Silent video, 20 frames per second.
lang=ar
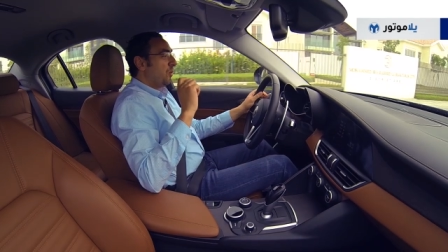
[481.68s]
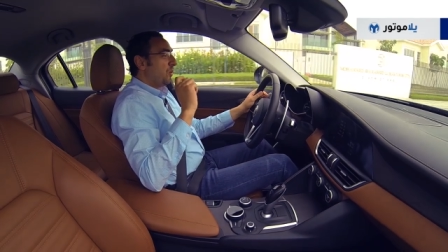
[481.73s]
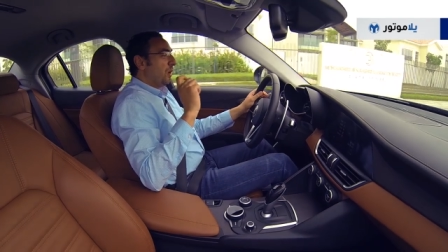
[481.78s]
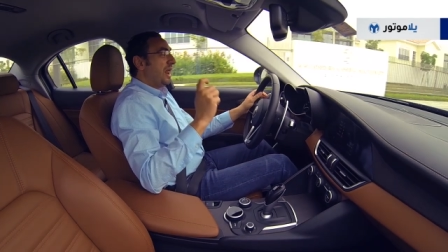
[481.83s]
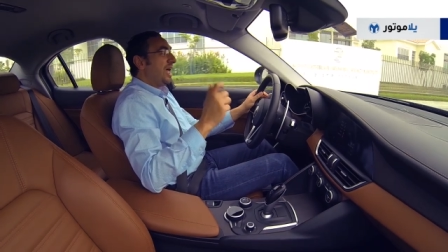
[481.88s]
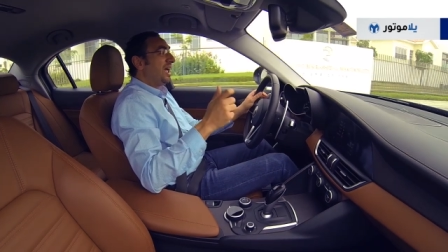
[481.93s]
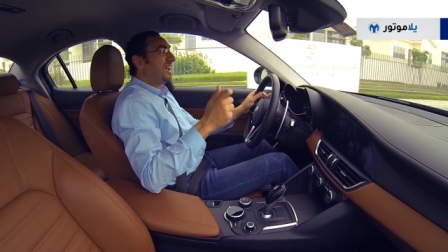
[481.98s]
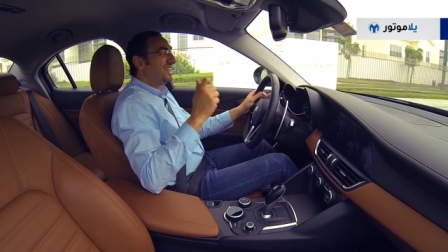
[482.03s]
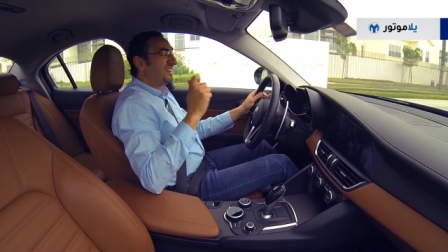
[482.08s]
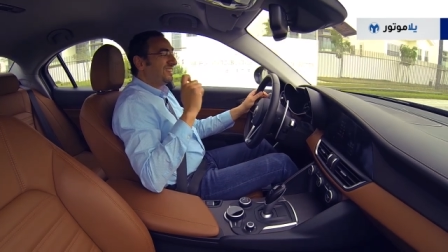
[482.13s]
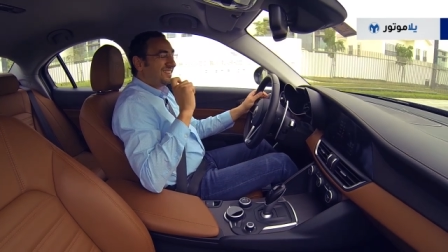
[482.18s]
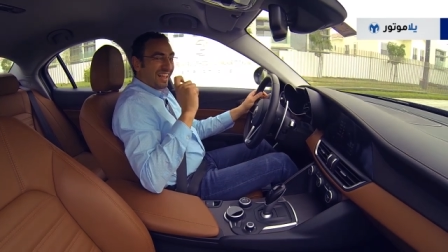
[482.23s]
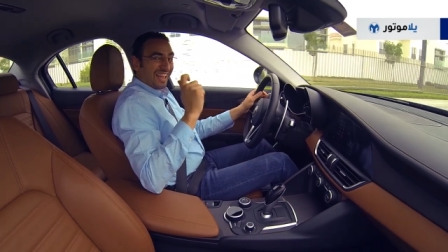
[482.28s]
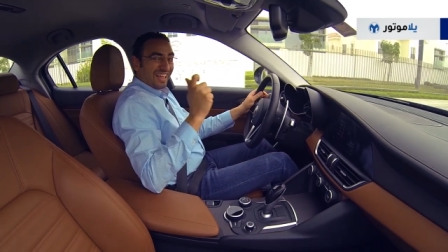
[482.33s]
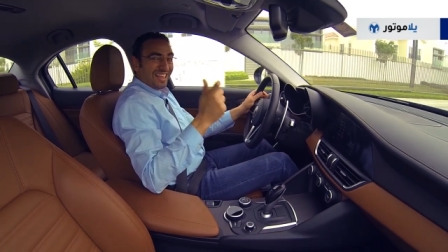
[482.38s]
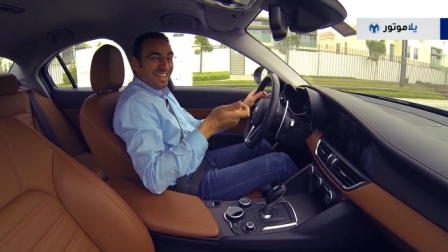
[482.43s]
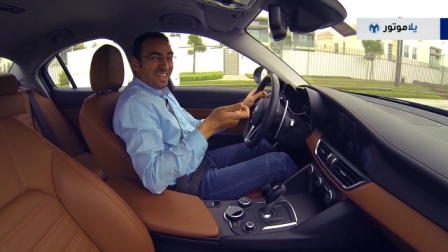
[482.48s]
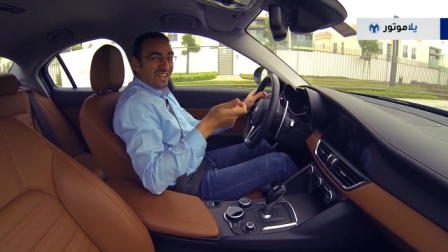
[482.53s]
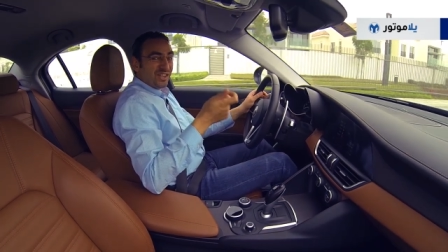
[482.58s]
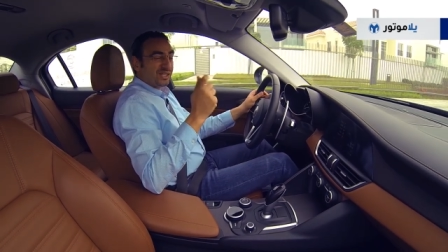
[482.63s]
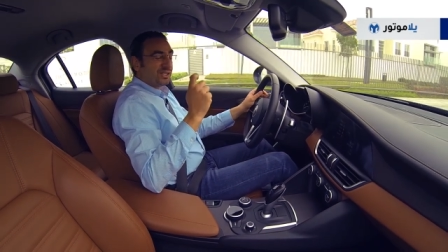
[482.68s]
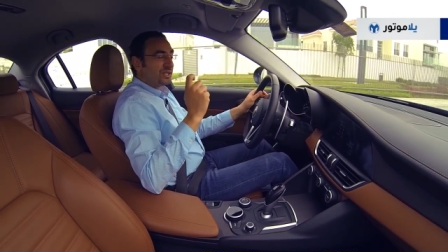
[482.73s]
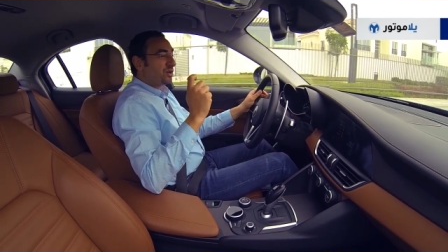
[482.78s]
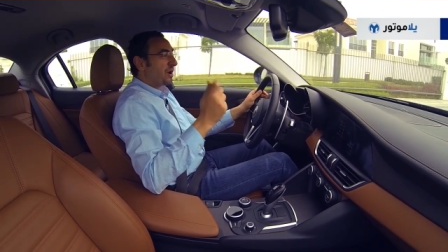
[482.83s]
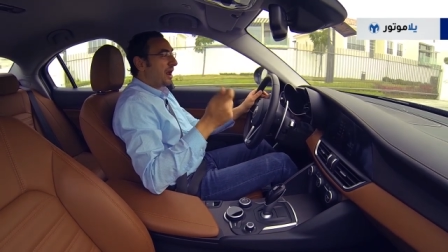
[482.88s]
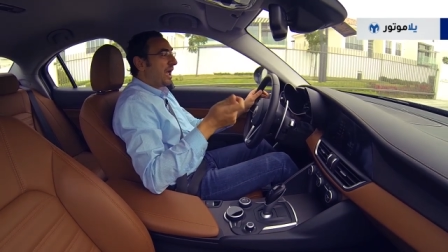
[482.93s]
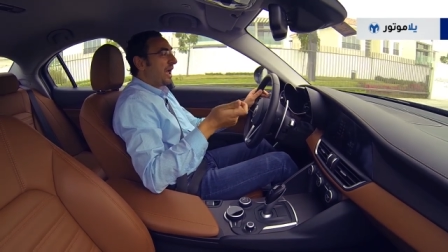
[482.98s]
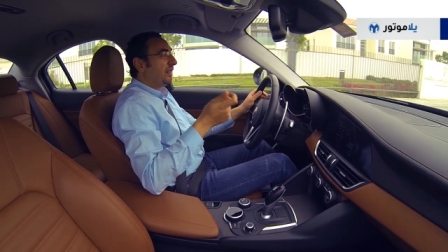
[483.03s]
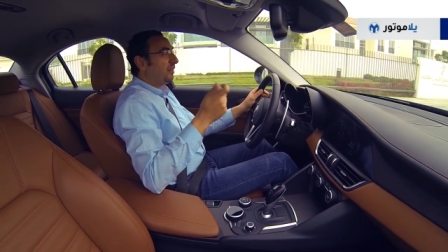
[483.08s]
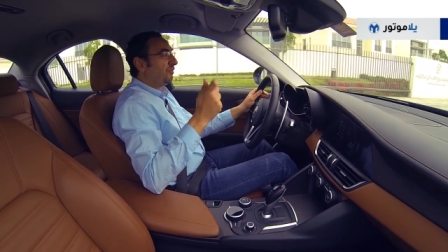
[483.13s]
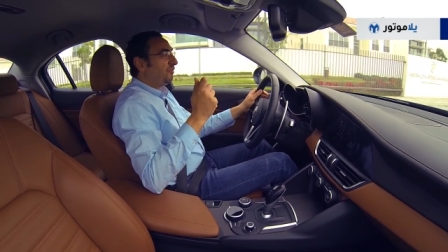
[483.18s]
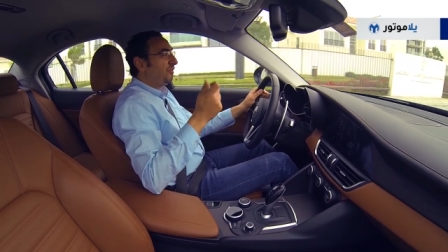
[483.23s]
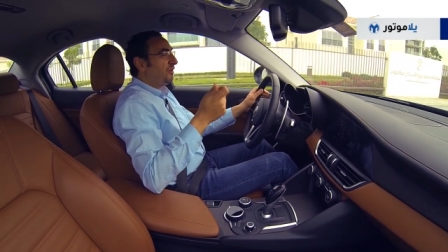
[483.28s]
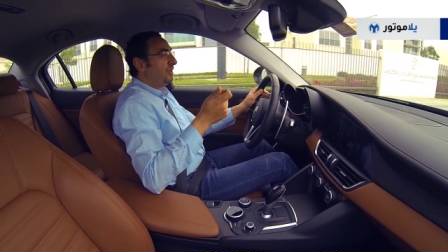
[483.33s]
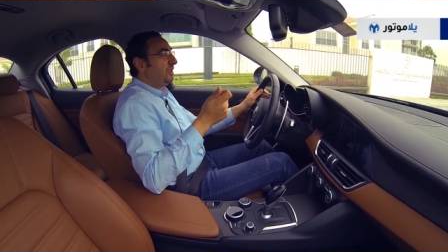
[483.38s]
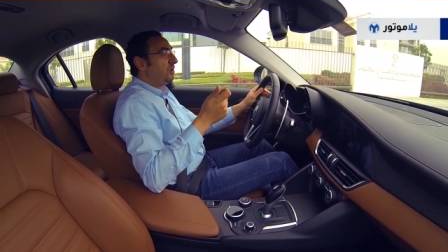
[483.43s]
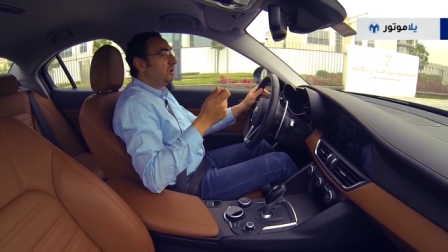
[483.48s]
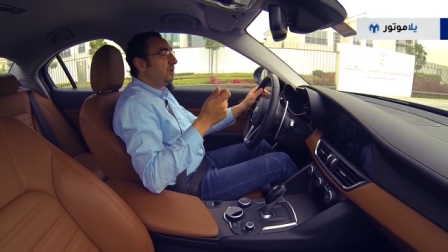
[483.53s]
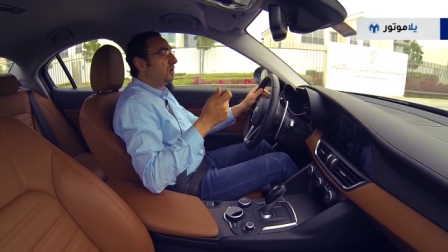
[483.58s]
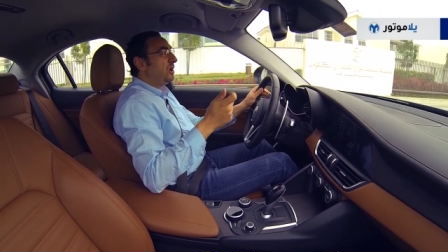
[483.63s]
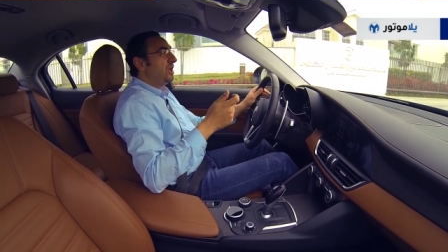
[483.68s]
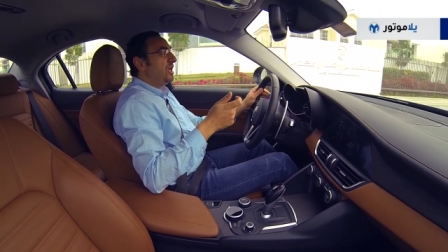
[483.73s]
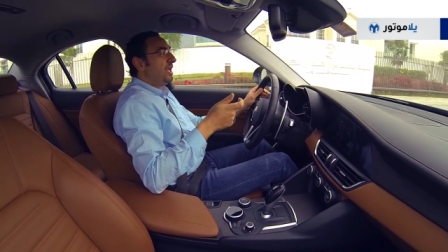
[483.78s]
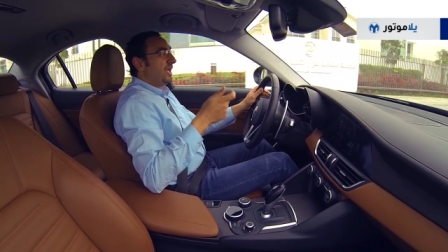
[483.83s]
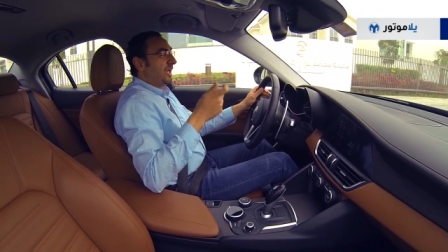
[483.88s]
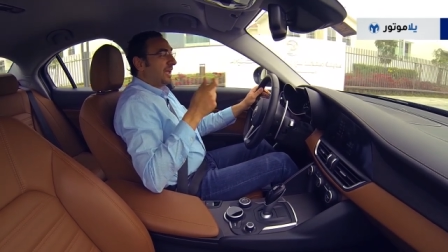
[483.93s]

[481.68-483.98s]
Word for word: ولكن تغيير السرعات فيه